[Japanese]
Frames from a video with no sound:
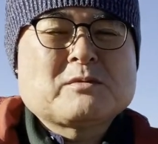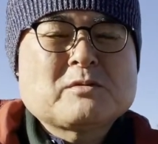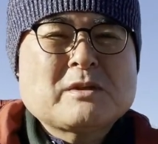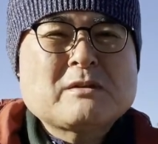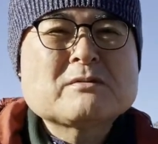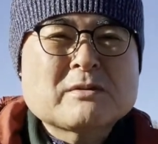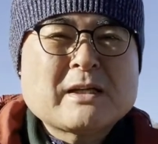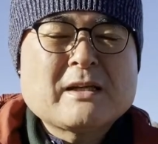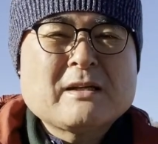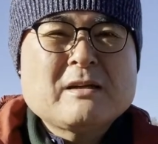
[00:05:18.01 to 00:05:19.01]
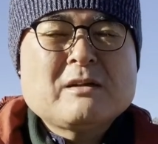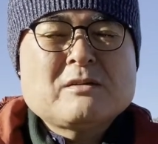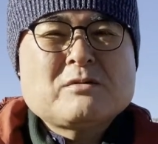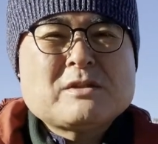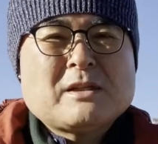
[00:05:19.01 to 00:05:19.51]
載ってるので
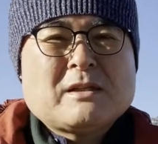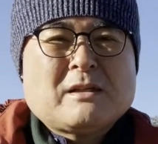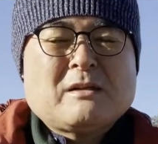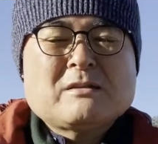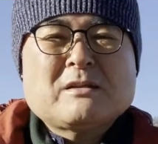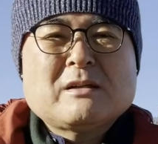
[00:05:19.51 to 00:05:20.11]
こちらから